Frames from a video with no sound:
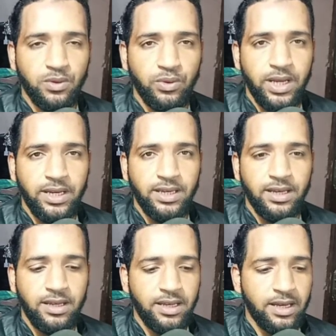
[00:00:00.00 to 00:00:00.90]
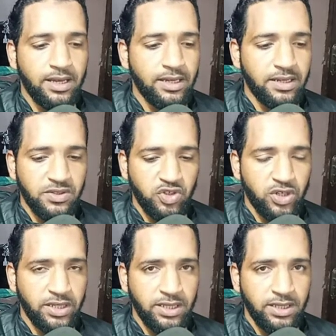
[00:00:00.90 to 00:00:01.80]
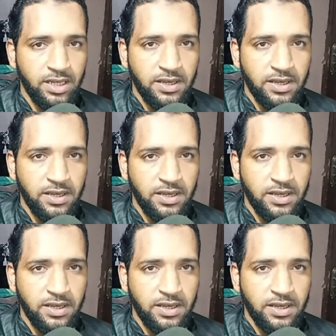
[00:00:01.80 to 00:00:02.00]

هناك آية نص شرعي